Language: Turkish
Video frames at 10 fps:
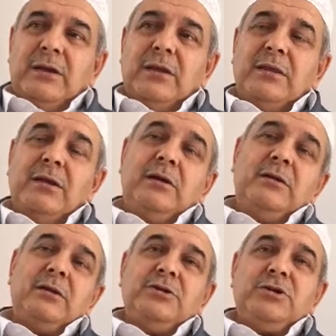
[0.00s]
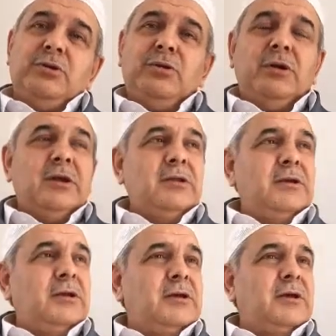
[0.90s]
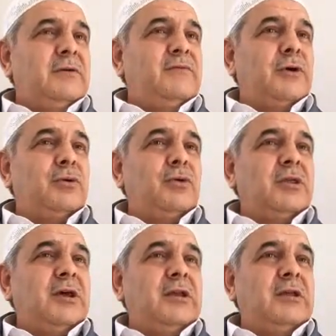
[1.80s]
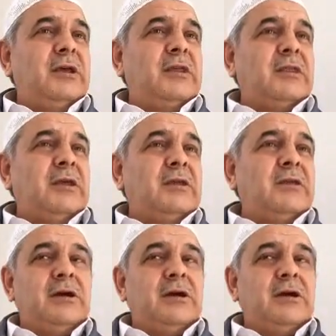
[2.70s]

İz ahrecehüllezine keferu saniyesneyn.